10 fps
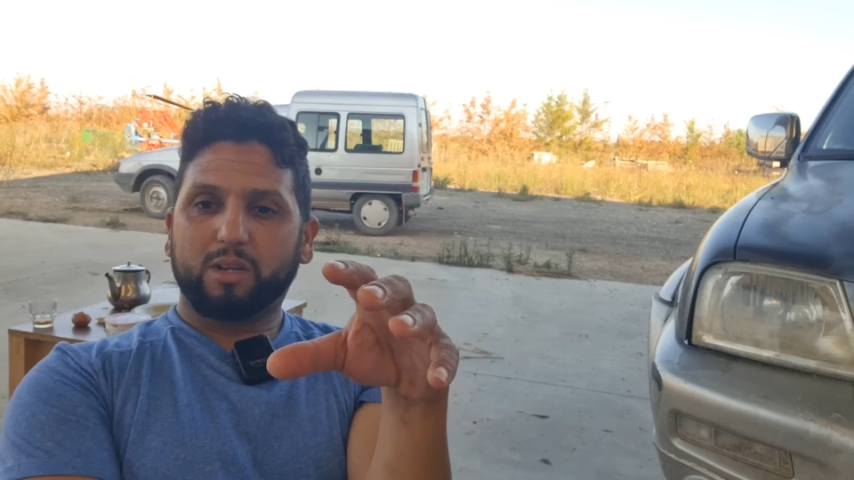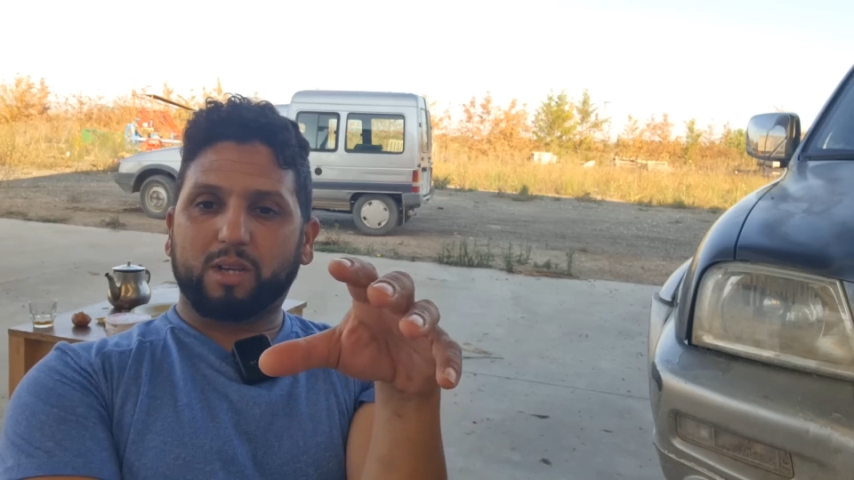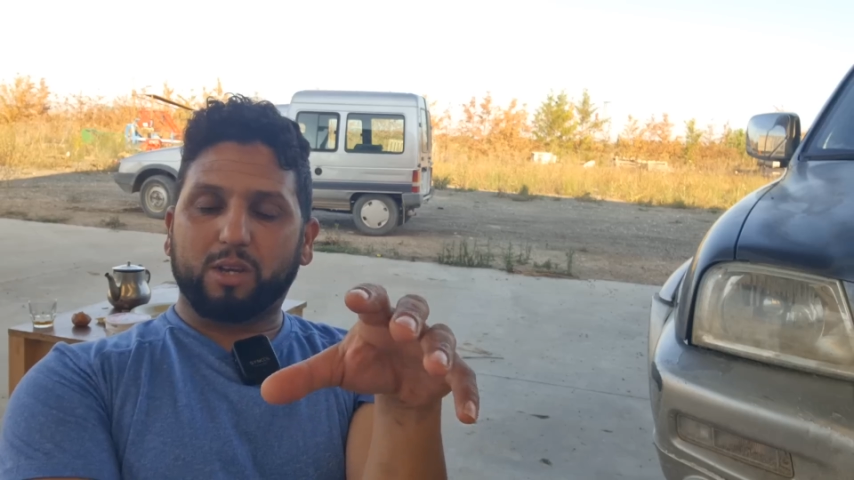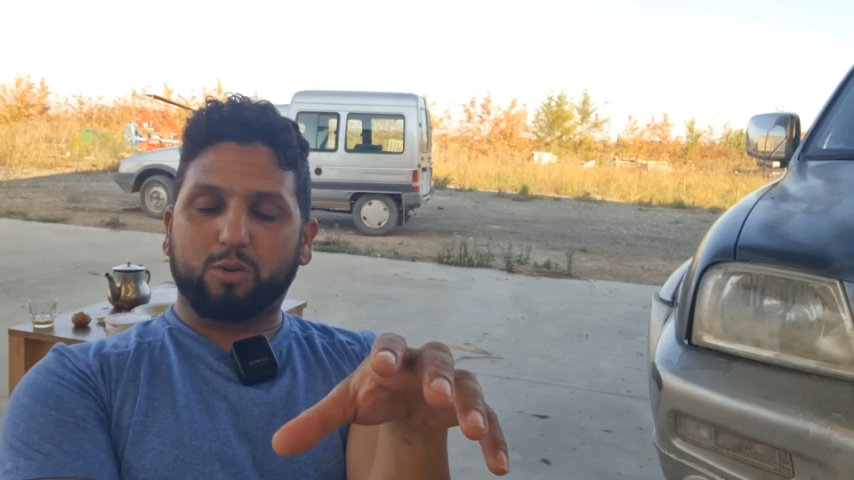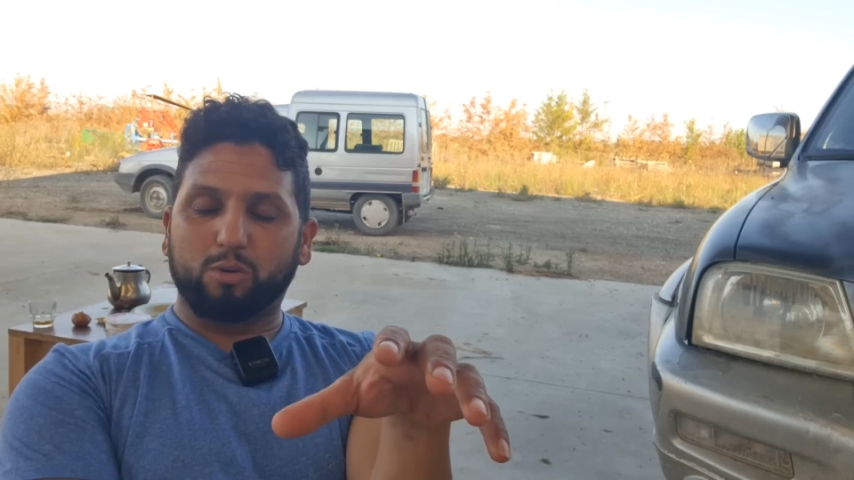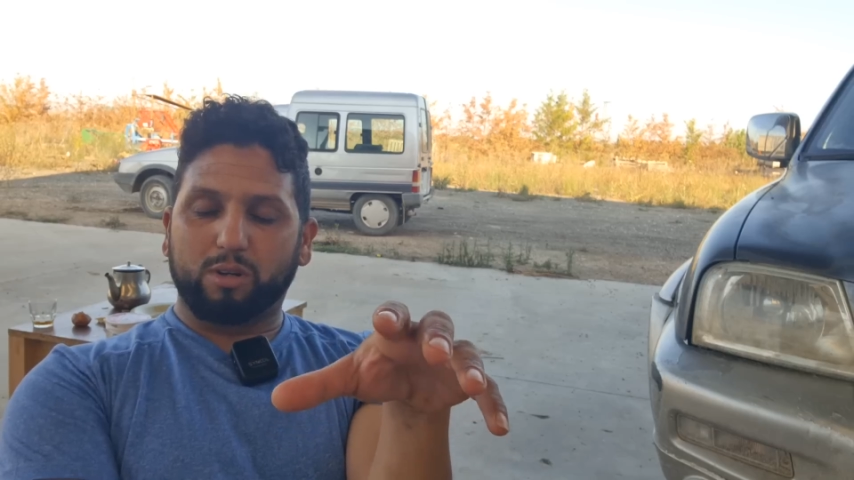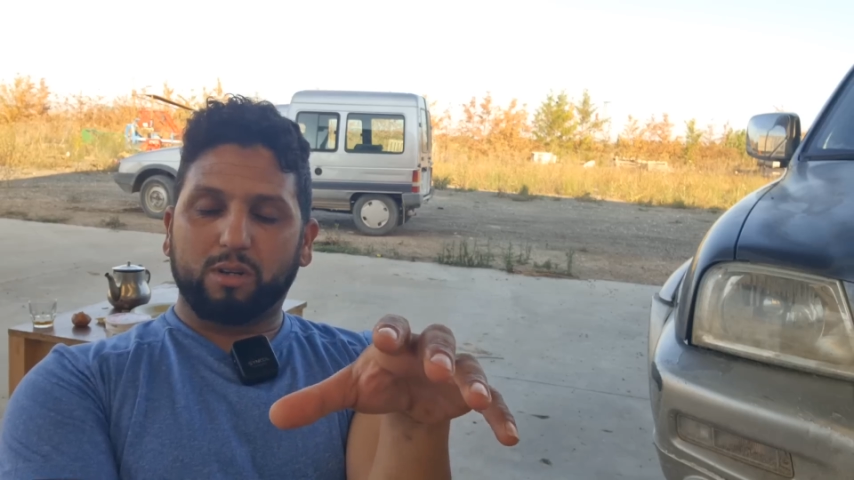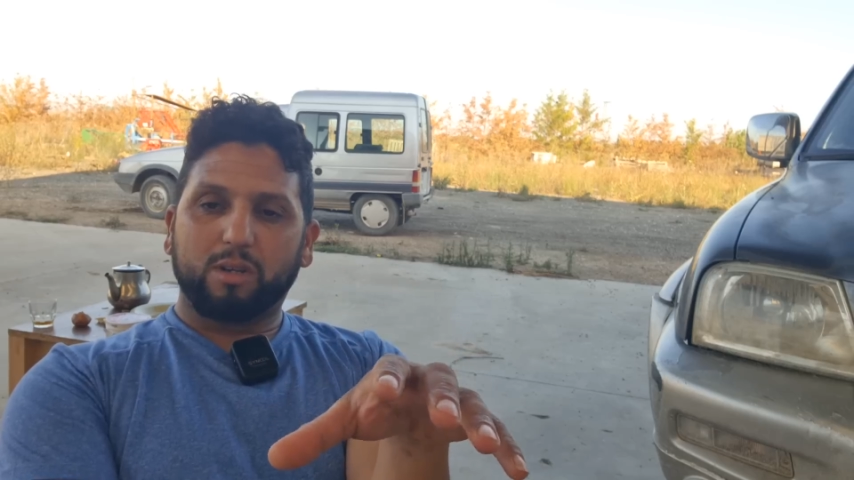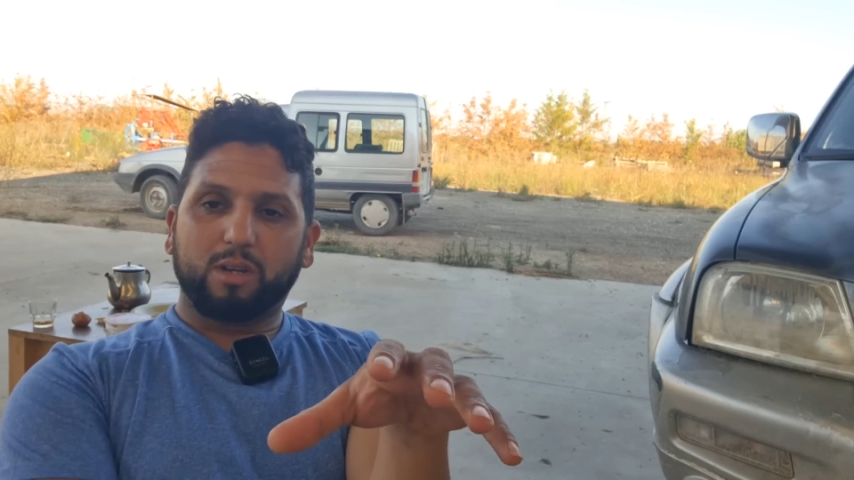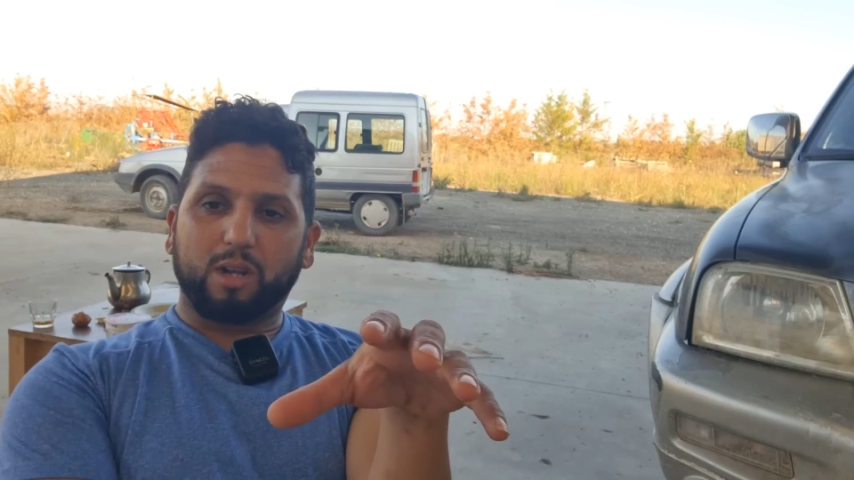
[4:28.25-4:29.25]
كيكون
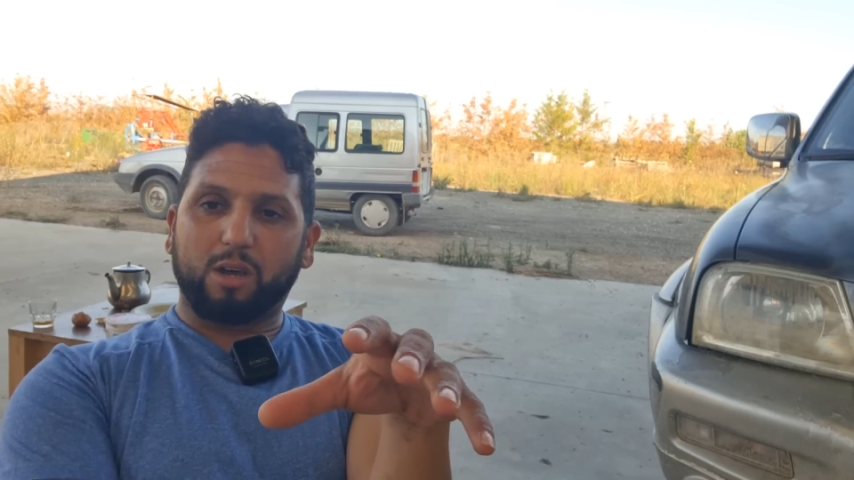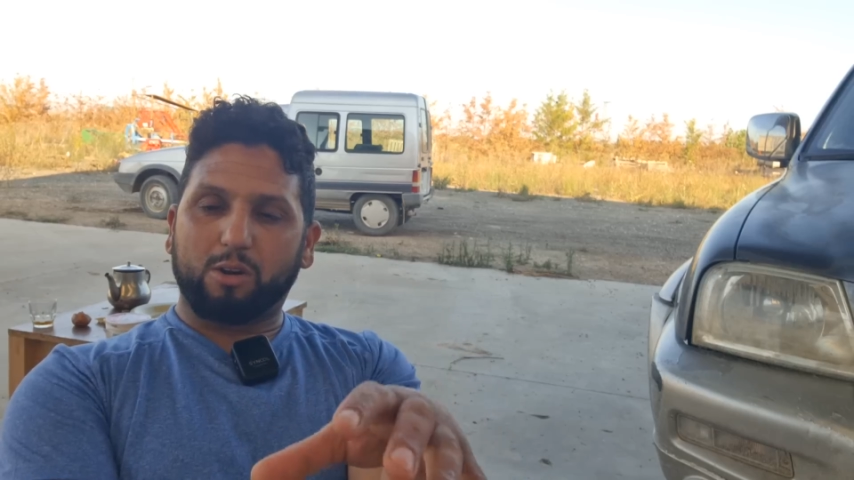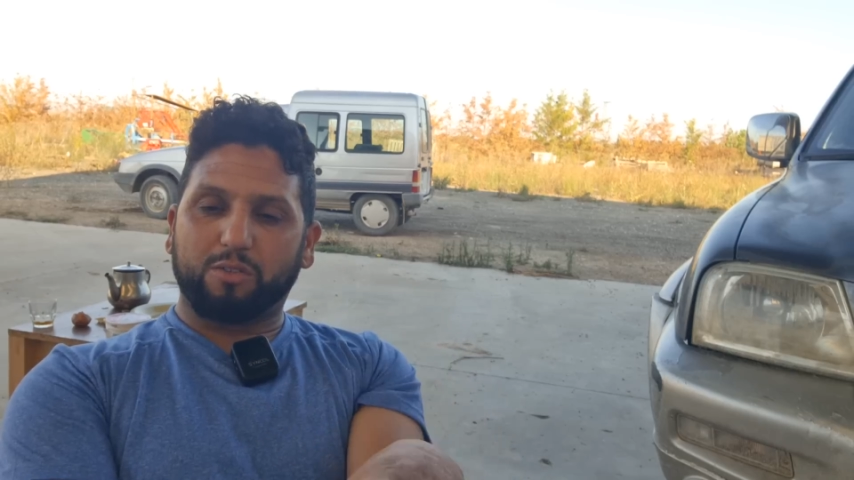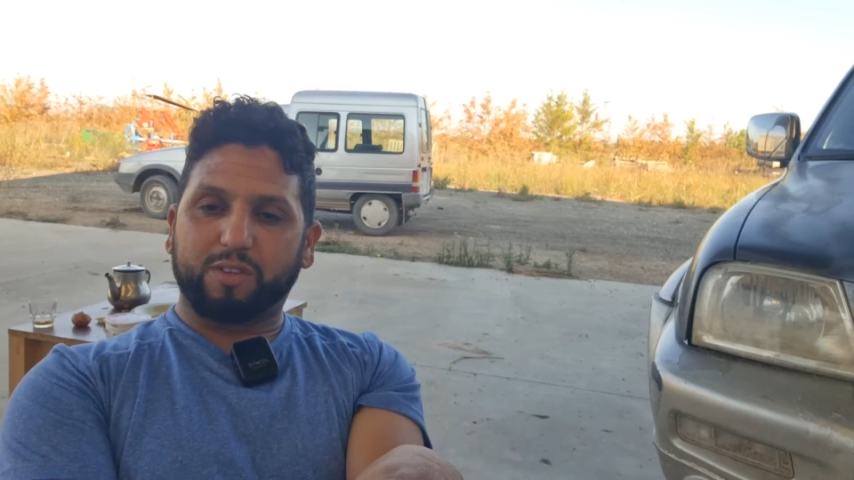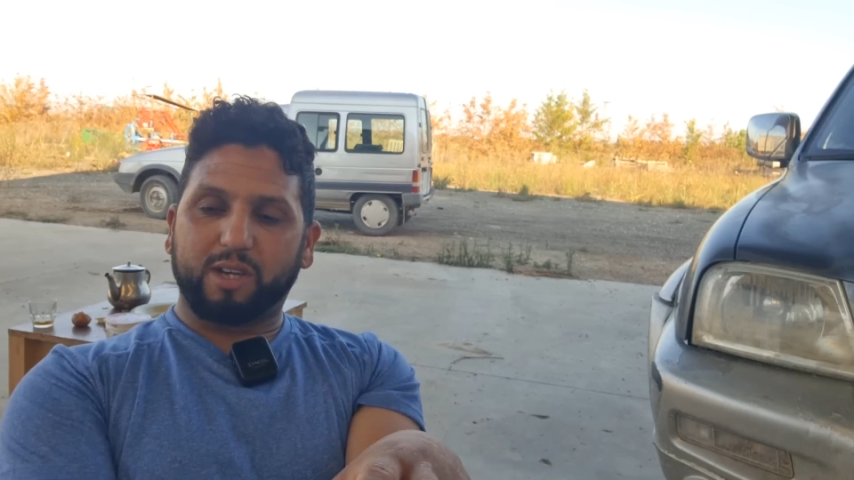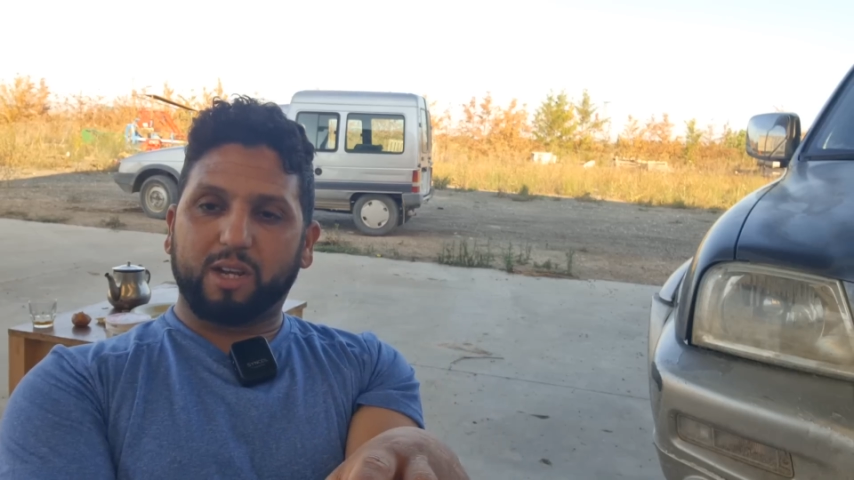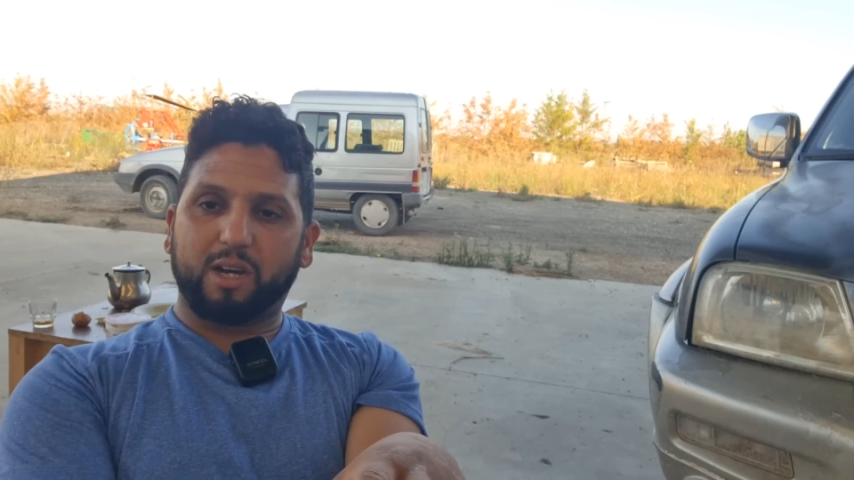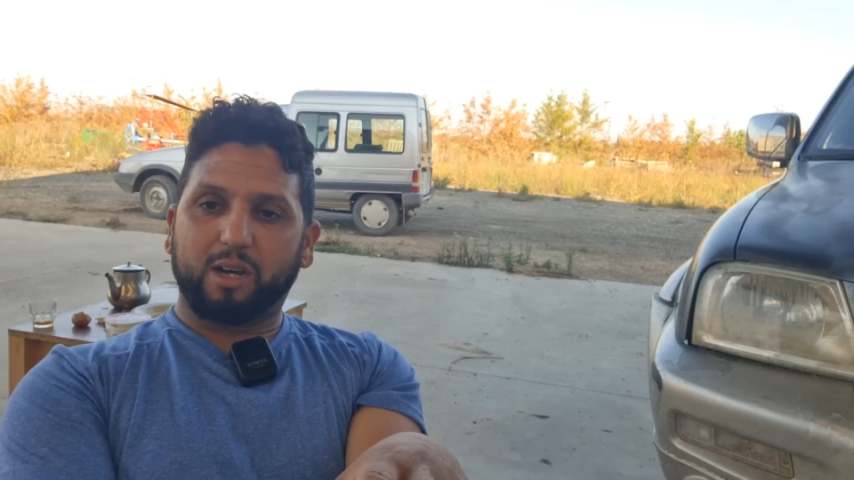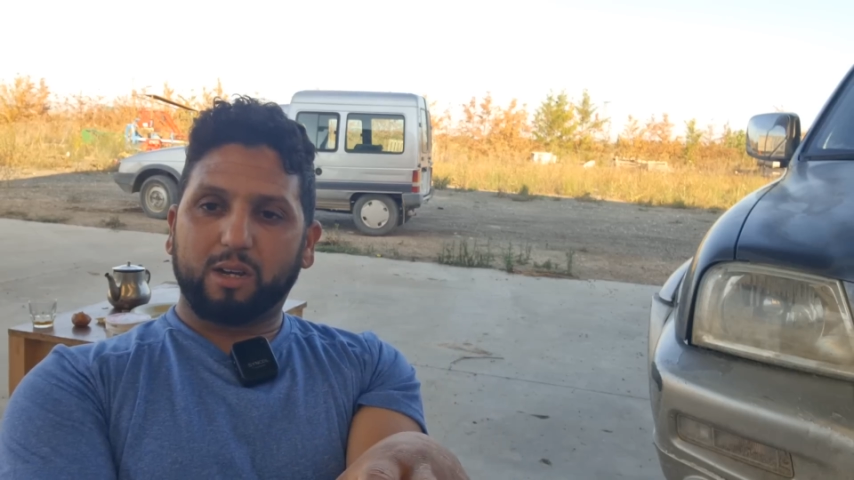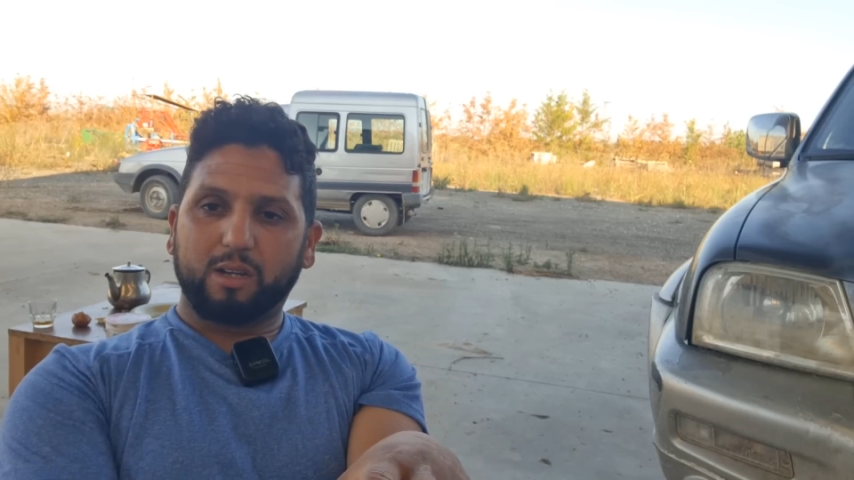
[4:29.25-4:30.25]
الخروف
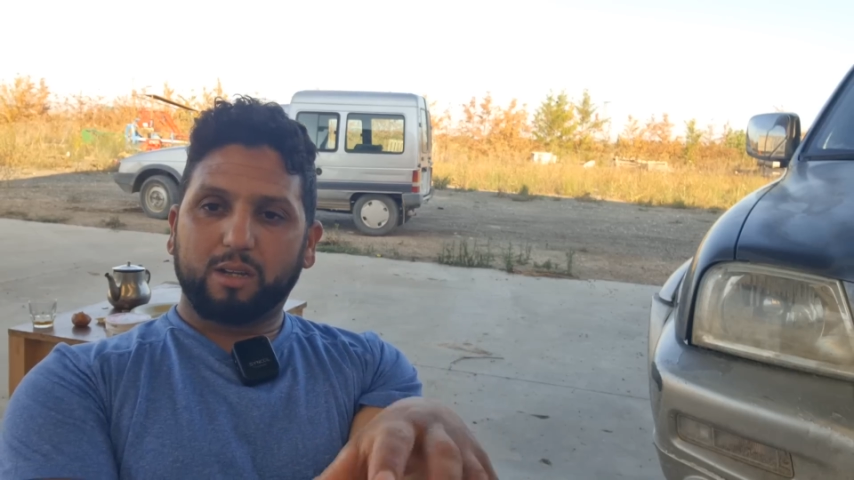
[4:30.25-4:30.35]
ديالها